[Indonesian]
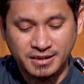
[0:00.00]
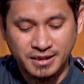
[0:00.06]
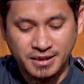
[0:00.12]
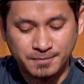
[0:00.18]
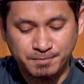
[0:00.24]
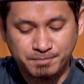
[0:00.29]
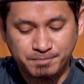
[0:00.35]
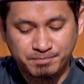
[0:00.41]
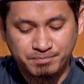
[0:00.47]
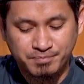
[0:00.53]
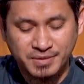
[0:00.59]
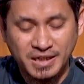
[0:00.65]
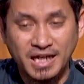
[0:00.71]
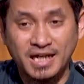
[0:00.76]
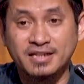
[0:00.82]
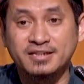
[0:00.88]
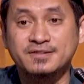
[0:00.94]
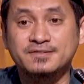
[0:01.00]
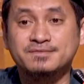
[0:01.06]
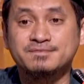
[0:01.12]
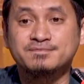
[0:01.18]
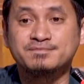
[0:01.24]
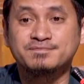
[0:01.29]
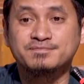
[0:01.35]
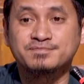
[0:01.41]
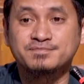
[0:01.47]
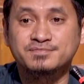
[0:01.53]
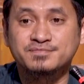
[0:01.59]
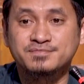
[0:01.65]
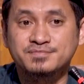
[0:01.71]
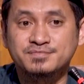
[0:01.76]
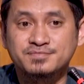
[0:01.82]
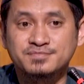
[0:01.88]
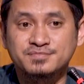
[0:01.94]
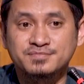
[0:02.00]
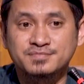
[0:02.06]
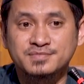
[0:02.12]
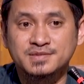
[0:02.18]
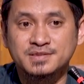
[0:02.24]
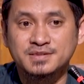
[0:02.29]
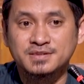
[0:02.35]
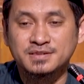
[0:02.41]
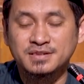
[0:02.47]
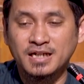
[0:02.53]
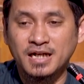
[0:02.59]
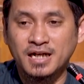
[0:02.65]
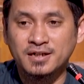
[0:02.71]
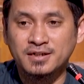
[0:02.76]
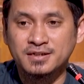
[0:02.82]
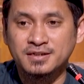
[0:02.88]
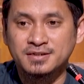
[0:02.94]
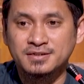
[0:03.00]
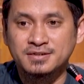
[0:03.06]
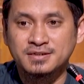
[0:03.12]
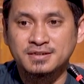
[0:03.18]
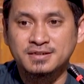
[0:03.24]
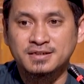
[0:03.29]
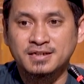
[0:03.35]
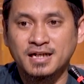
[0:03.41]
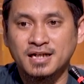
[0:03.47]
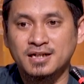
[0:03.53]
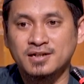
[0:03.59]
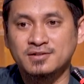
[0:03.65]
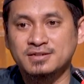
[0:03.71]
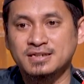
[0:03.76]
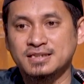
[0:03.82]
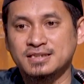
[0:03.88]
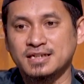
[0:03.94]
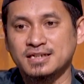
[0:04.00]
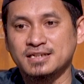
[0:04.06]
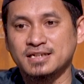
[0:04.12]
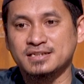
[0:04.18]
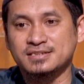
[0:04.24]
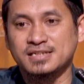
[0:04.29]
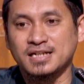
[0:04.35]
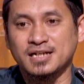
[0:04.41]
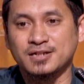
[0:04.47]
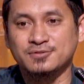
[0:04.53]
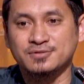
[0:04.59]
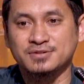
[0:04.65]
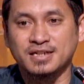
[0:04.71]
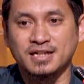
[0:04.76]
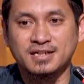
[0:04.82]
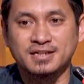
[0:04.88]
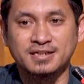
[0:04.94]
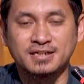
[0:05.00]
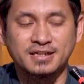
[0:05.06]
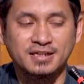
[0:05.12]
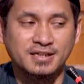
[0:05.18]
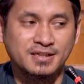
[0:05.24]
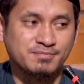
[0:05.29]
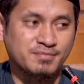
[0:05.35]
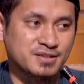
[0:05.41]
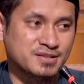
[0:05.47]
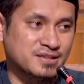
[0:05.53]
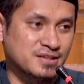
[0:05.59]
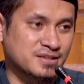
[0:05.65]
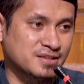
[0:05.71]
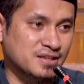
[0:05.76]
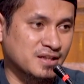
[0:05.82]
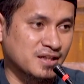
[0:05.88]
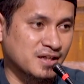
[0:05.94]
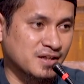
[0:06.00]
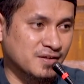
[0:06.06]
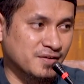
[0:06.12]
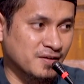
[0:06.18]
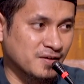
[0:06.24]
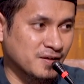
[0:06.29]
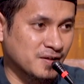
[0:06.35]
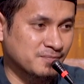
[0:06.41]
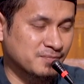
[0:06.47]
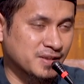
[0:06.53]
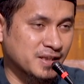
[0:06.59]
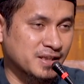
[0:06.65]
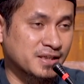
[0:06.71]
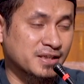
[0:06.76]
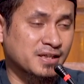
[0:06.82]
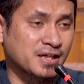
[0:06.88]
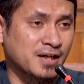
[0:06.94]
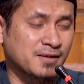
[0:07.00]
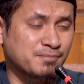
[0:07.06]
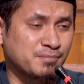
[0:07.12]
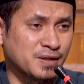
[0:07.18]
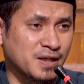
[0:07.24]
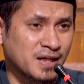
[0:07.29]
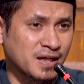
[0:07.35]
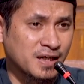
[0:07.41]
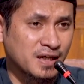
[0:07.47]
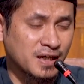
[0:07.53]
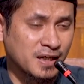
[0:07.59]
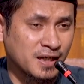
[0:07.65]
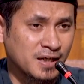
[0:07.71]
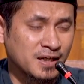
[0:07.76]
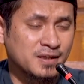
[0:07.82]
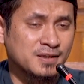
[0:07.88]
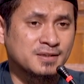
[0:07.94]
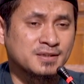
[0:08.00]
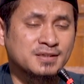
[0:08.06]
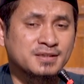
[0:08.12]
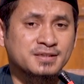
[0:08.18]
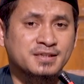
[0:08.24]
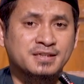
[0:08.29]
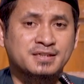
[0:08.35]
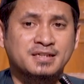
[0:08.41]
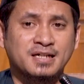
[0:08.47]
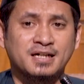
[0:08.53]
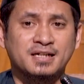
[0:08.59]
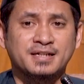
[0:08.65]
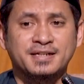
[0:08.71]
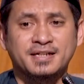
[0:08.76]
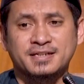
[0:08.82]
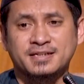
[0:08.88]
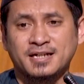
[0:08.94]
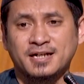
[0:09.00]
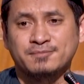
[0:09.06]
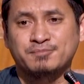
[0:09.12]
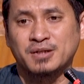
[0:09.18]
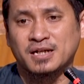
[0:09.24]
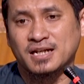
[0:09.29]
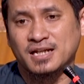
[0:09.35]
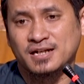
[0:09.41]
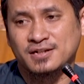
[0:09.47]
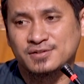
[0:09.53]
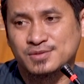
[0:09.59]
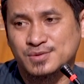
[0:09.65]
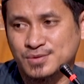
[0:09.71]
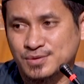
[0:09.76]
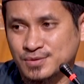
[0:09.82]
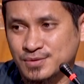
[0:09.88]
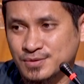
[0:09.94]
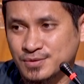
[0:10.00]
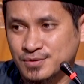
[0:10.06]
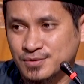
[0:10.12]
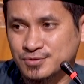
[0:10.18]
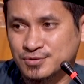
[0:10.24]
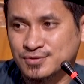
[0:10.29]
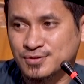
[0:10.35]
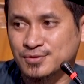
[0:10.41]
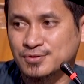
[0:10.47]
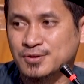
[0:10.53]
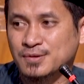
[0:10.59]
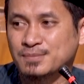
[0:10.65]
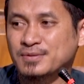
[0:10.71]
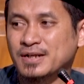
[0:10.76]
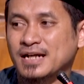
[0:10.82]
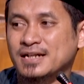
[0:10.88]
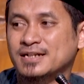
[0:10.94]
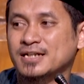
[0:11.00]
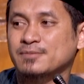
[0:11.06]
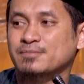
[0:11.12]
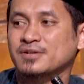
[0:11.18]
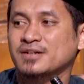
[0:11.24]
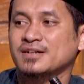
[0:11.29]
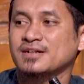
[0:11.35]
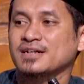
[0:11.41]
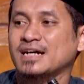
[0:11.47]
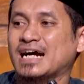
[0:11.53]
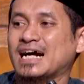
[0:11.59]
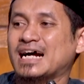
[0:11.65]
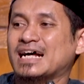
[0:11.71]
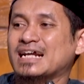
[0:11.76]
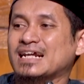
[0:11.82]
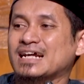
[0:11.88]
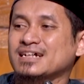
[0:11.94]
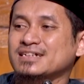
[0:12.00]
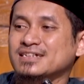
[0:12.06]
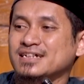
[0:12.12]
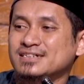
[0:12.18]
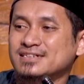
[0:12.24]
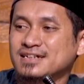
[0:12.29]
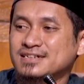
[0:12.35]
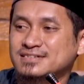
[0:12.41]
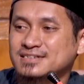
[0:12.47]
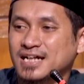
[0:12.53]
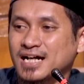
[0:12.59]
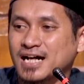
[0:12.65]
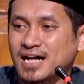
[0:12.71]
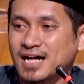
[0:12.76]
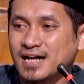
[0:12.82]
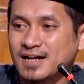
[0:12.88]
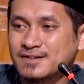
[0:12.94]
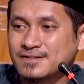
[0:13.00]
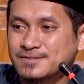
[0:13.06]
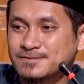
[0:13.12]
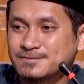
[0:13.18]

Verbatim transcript: kiblat. Ya. Kalau kita yang jauh dari Masjidil Haram, dari Ka'bah, tidak lihat Ka'bah langsung, cukup ngadap ke arahnya saja